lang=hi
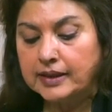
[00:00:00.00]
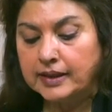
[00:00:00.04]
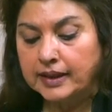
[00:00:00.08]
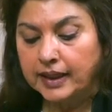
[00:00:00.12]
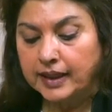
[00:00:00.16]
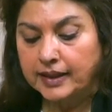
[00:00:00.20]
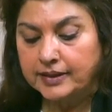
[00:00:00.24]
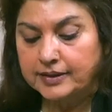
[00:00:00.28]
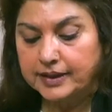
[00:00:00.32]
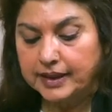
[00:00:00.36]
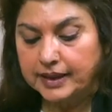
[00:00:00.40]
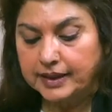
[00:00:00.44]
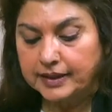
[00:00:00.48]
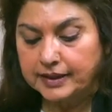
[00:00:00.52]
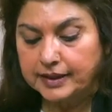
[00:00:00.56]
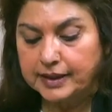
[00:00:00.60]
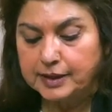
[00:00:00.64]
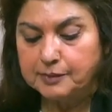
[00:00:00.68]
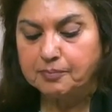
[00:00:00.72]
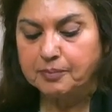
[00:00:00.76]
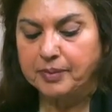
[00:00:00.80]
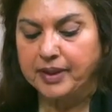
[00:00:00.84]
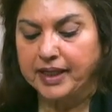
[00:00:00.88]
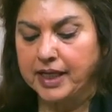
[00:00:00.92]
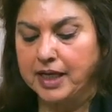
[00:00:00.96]

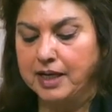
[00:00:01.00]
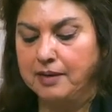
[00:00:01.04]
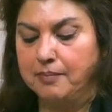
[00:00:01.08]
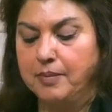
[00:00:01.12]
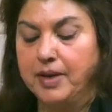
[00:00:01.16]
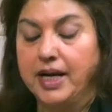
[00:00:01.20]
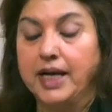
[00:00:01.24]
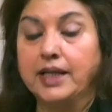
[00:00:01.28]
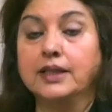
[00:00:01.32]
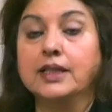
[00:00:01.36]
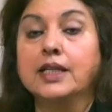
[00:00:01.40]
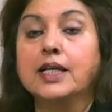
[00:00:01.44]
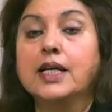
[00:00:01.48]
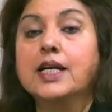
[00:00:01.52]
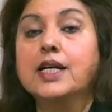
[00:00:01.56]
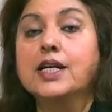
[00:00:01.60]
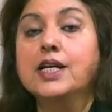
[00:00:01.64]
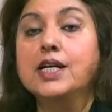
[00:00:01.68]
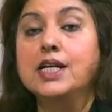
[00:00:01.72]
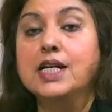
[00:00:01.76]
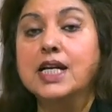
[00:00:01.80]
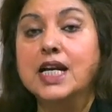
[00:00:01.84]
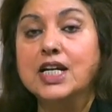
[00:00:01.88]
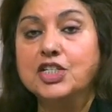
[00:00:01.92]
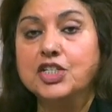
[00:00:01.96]
ताज़ियती पैगाम
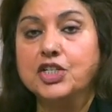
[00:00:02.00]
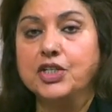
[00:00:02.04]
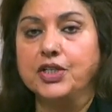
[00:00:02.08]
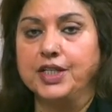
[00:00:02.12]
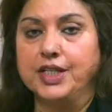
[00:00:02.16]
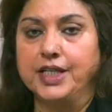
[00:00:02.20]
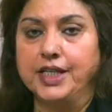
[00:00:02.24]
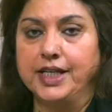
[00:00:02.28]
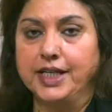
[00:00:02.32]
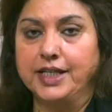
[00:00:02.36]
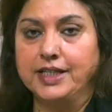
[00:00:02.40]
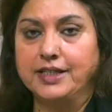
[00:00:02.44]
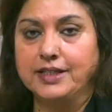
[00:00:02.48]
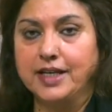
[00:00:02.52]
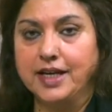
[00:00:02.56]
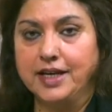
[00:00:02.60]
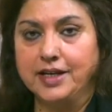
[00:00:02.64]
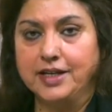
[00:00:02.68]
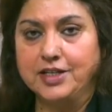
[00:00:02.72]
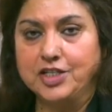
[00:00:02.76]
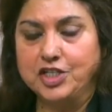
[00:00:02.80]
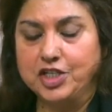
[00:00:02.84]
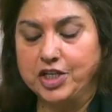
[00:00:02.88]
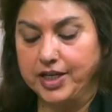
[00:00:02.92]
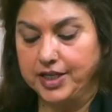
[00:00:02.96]
नशर किए
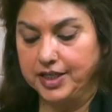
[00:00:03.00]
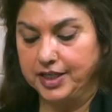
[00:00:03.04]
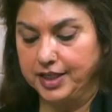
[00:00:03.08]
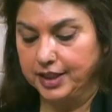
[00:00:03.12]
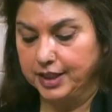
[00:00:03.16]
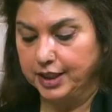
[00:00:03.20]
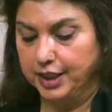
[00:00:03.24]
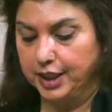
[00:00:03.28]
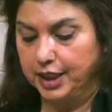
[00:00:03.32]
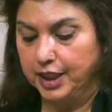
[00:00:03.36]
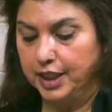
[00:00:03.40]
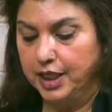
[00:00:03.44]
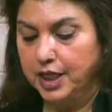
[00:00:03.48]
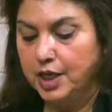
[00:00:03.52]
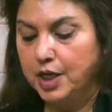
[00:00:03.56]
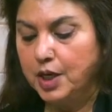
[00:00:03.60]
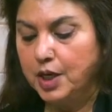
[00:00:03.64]
जाने चाहिए थे